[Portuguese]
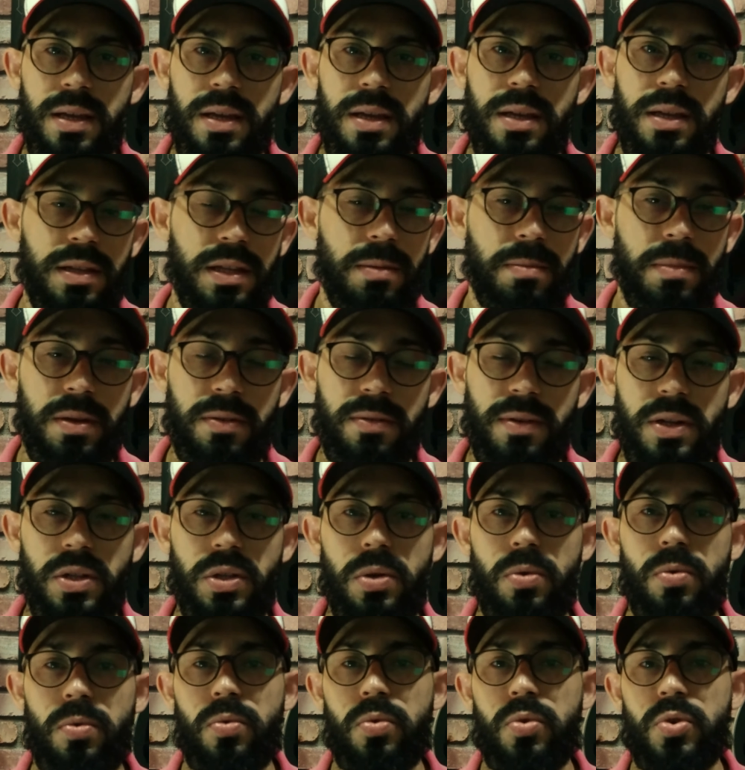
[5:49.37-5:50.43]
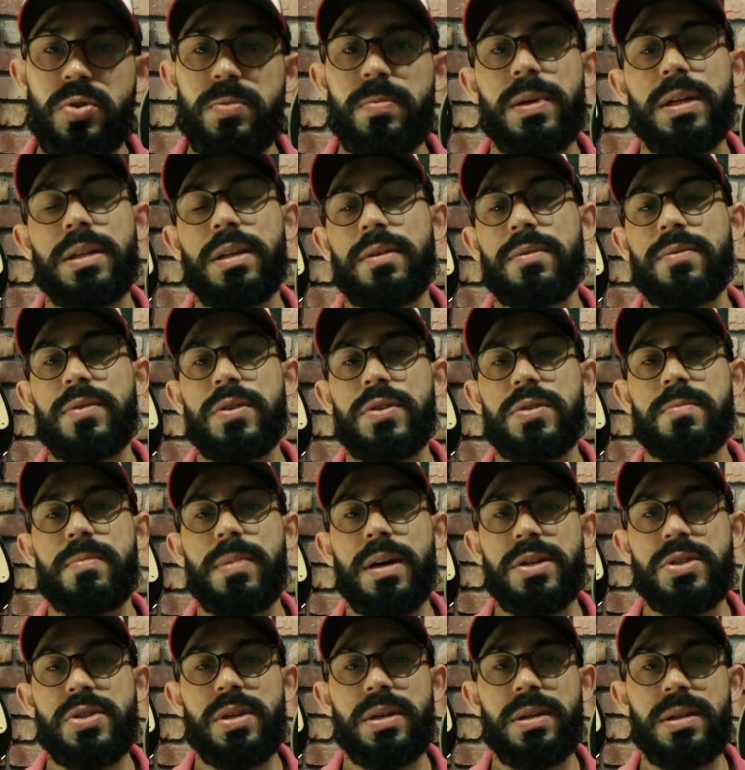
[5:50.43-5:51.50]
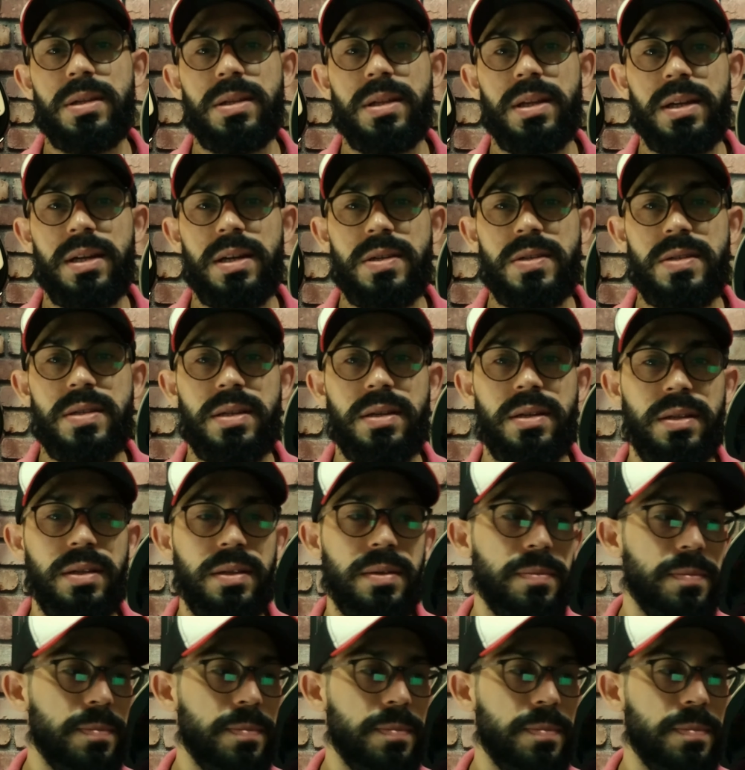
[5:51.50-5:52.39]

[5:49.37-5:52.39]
e também vai ter um custo-benefício bastante interessante.